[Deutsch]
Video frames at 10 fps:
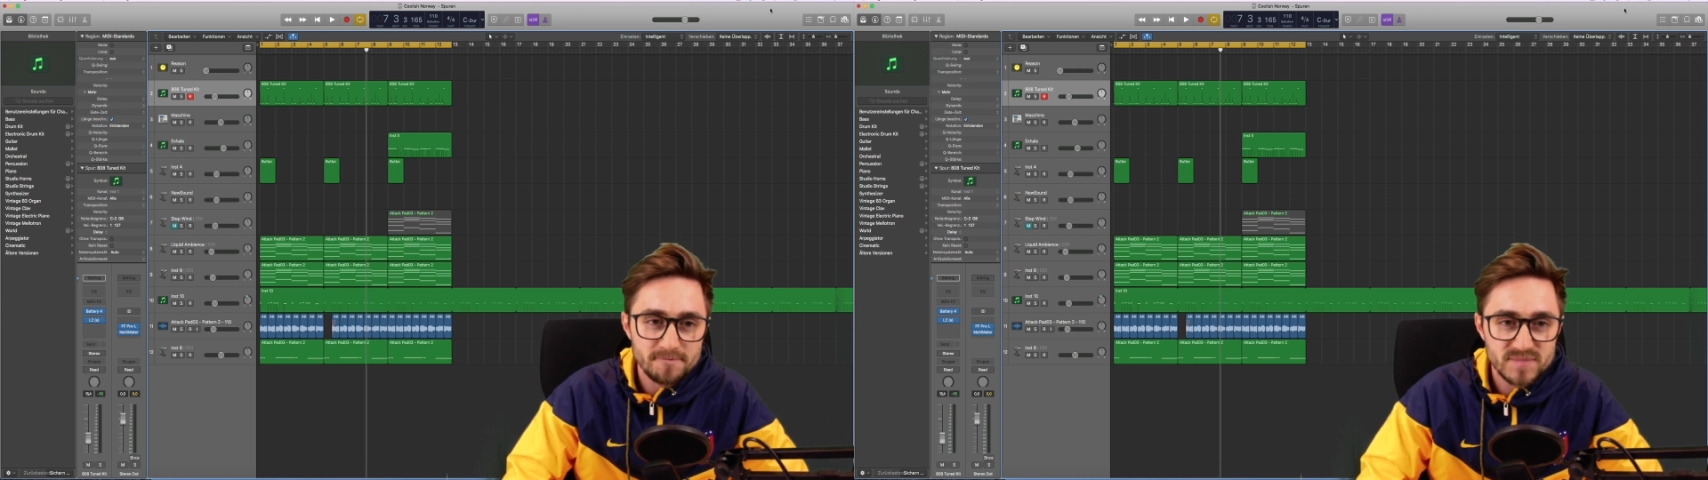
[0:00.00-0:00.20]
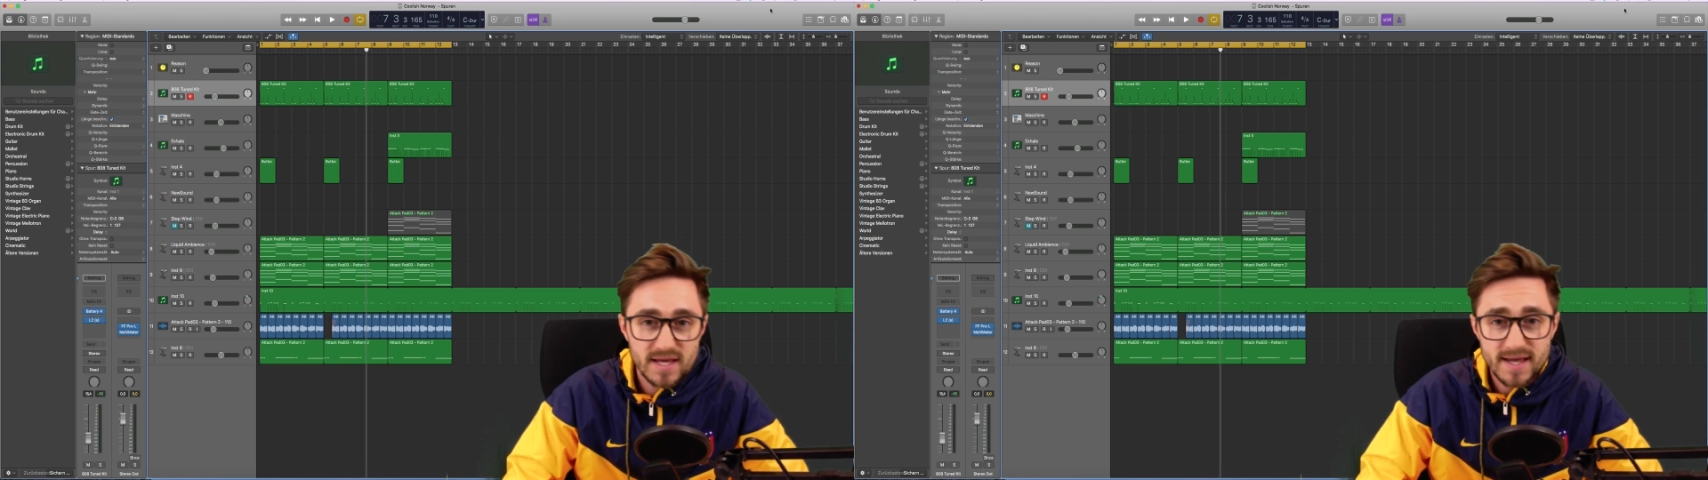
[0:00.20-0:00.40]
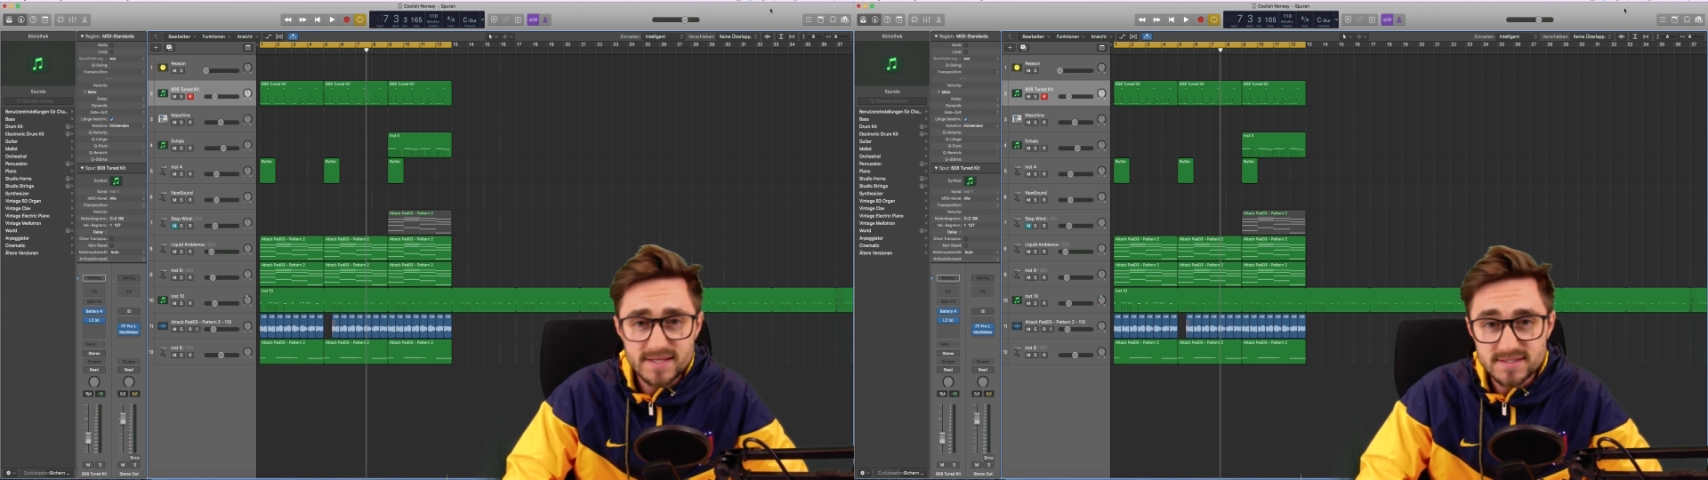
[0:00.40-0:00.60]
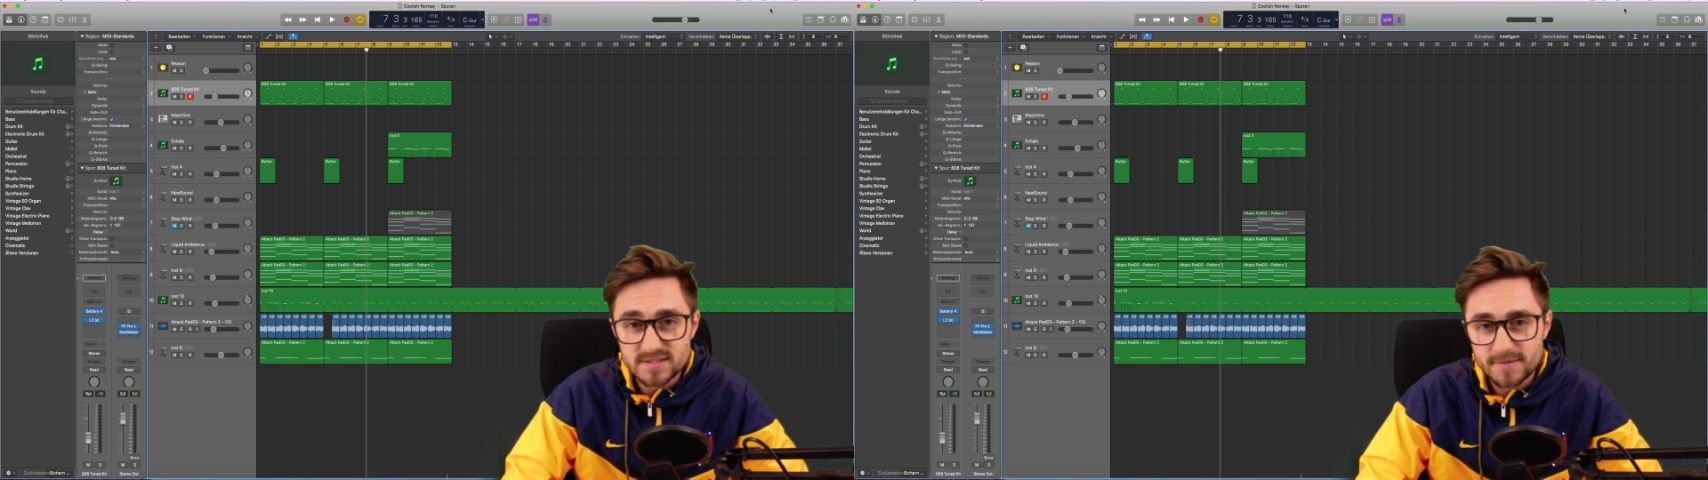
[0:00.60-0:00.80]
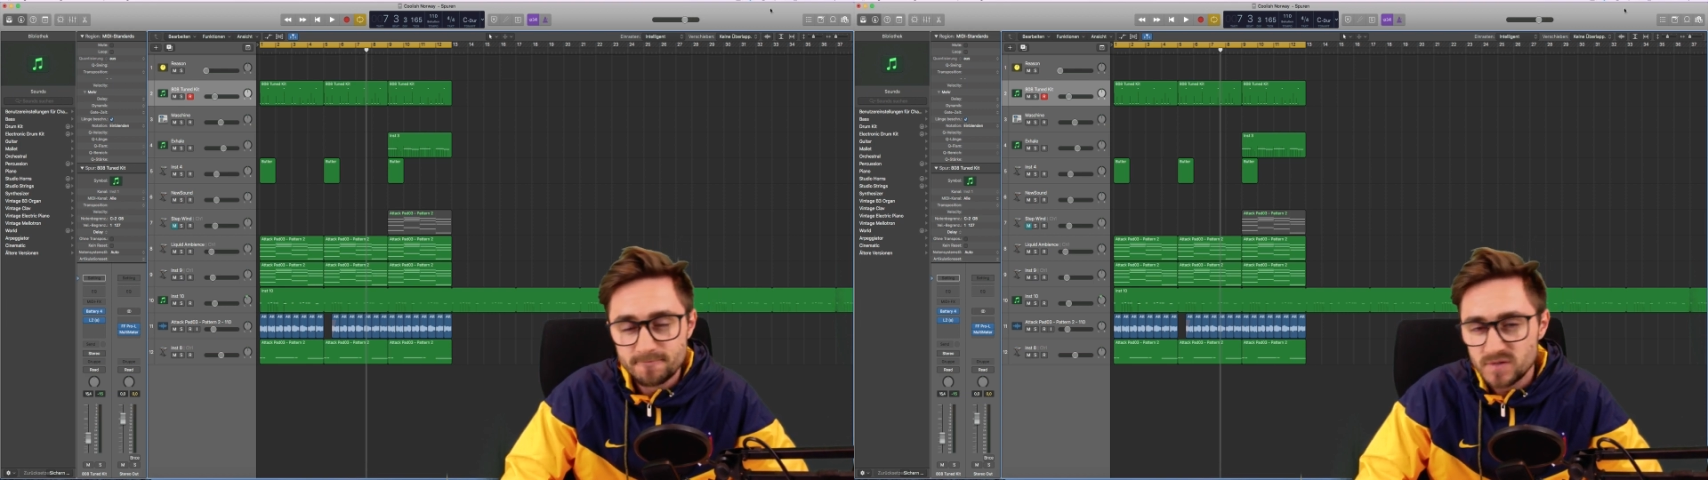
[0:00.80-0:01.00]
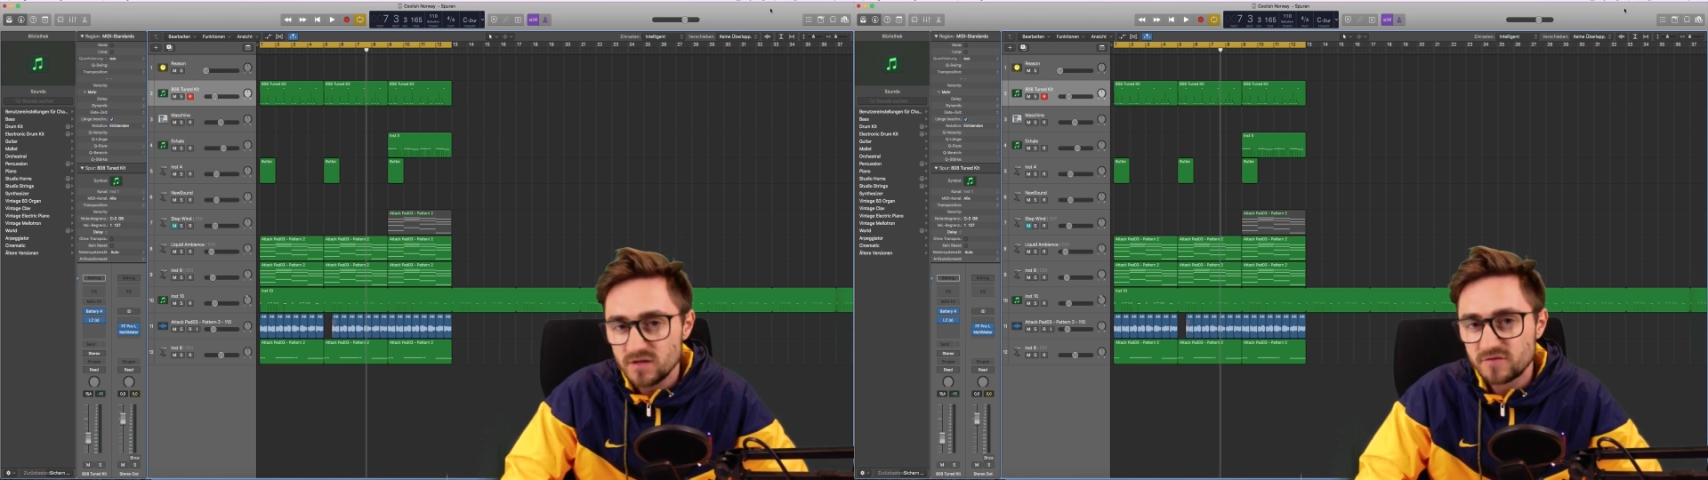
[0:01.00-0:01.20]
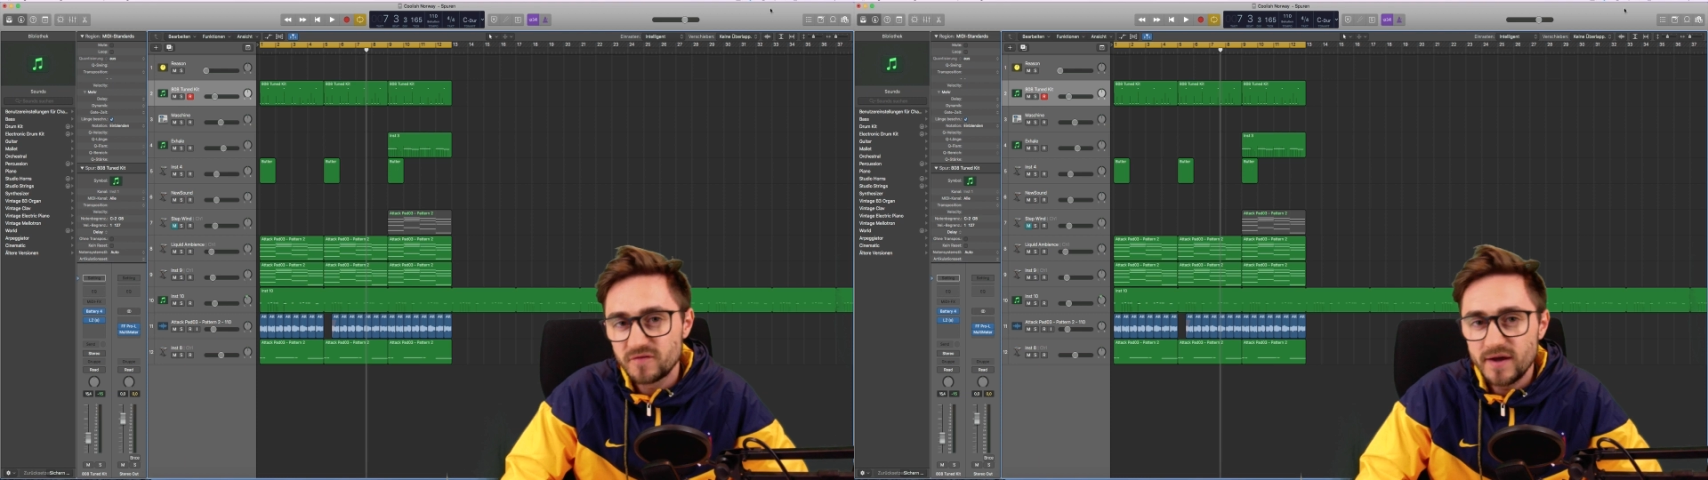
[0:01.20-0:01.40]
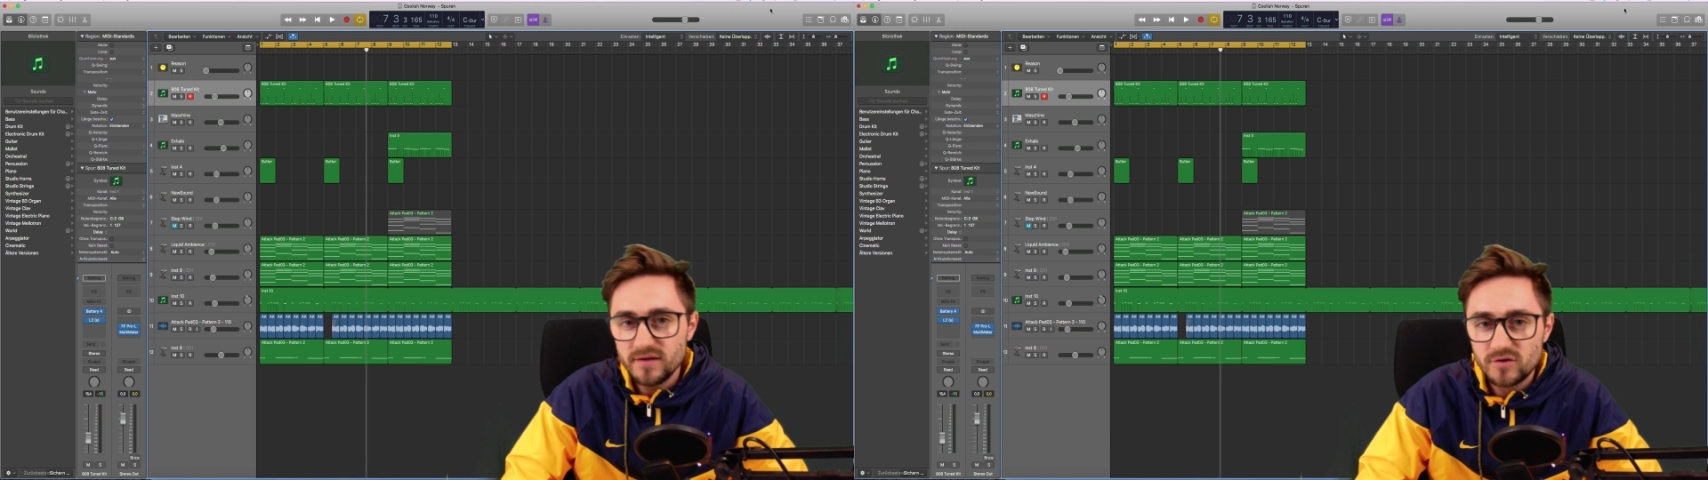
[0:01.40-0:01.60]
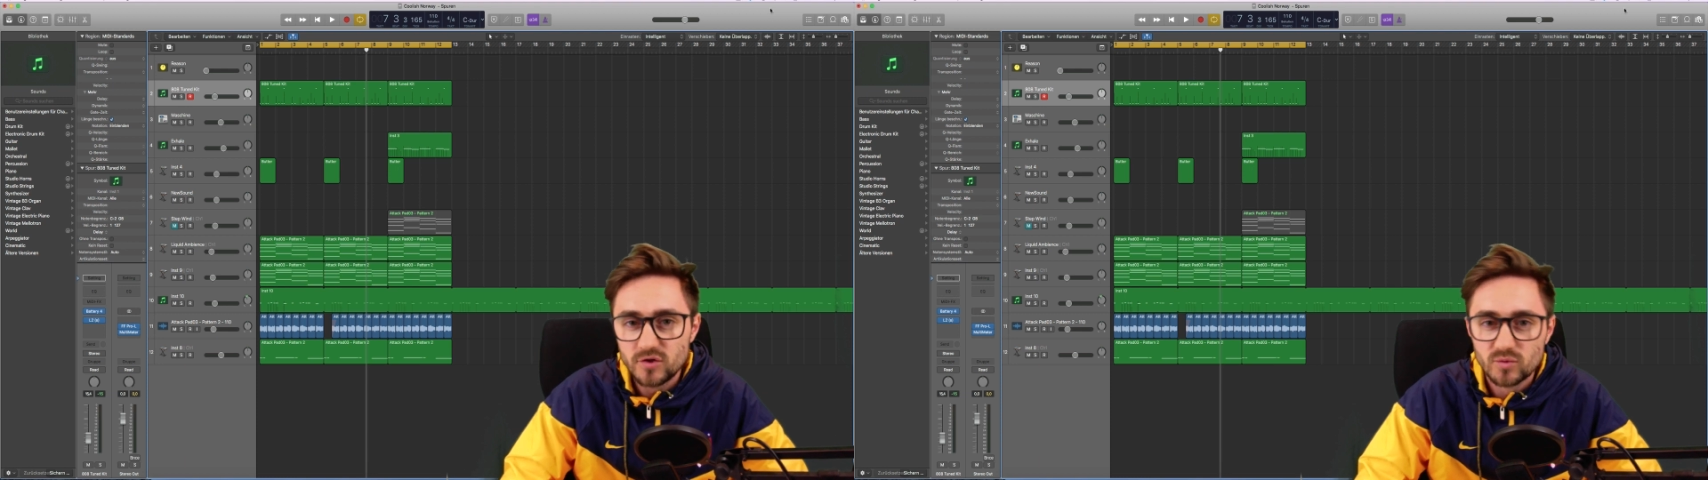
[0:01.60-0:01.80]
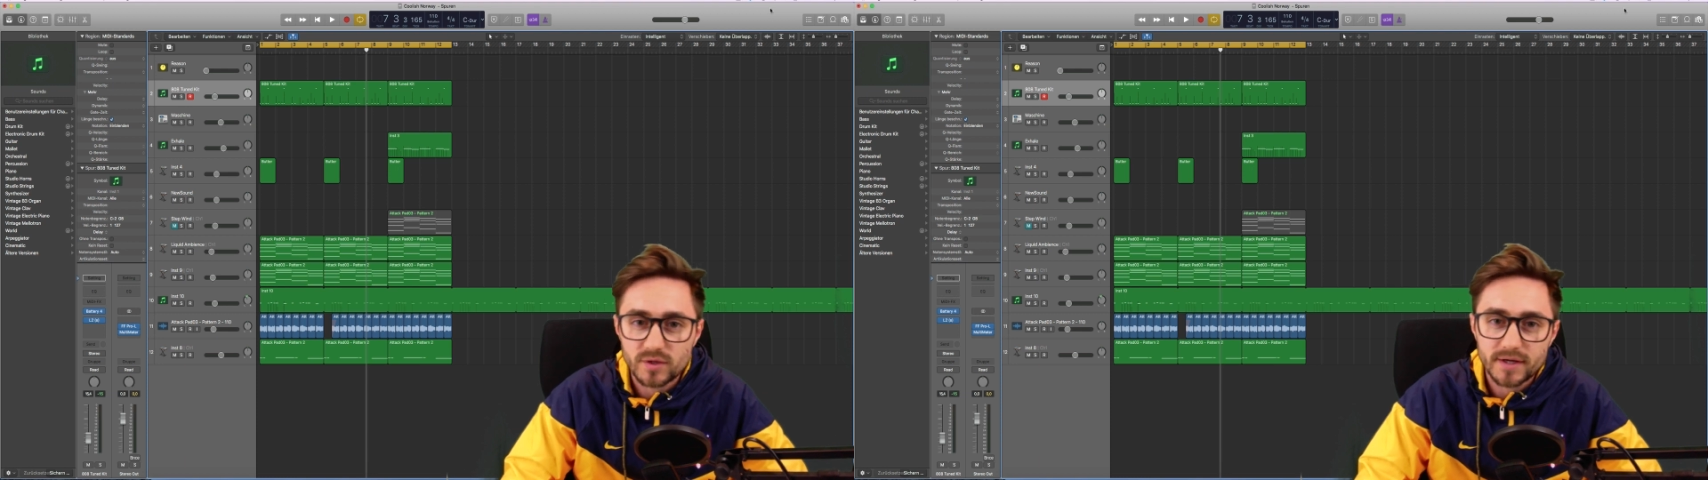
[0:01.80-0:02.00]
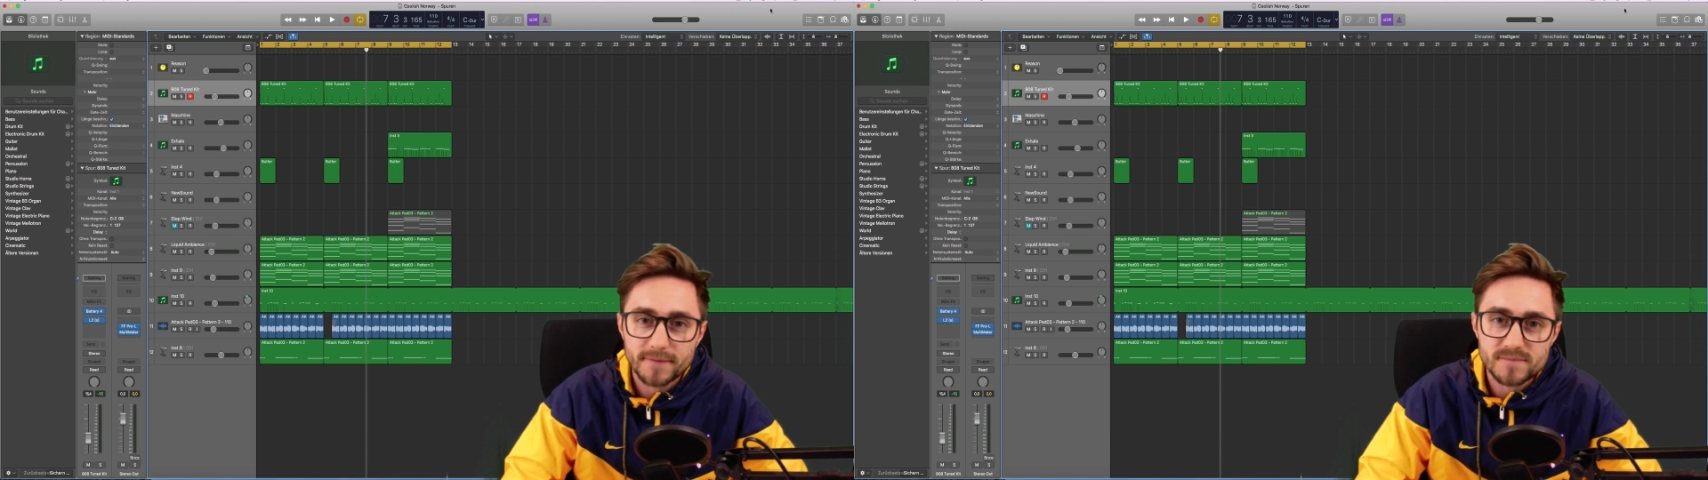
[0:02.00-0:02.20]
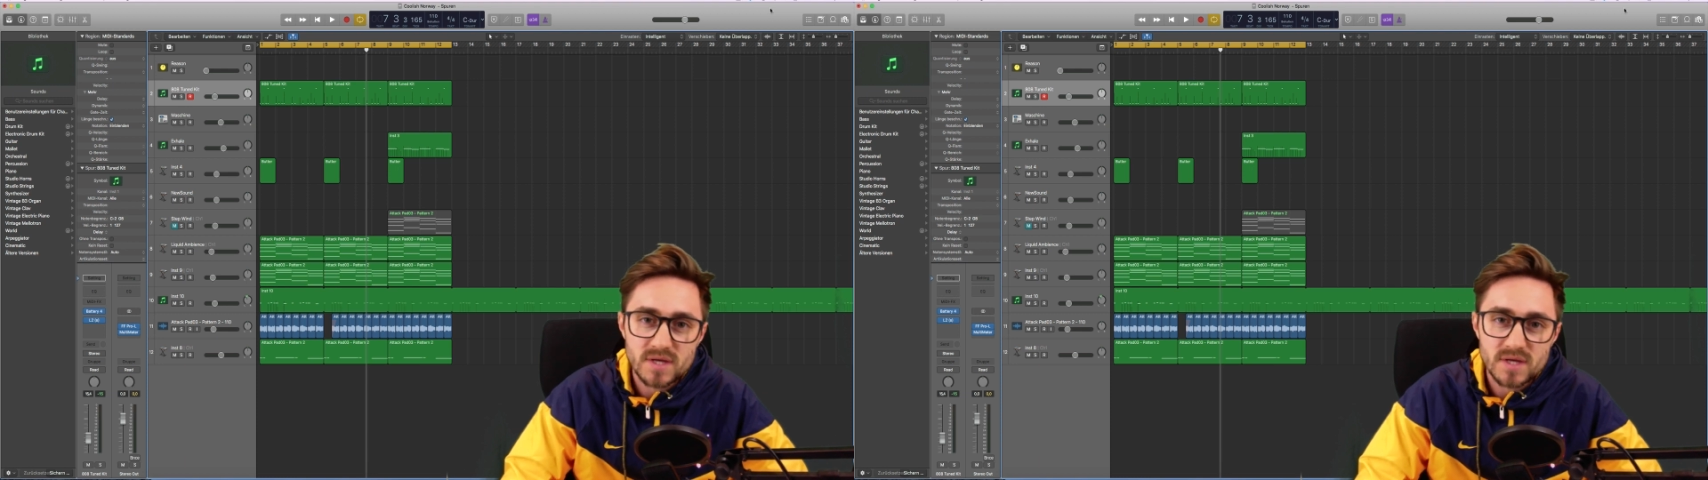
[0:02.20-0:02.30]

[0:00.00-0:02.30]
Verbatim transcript: Der Rest ist Feintuning,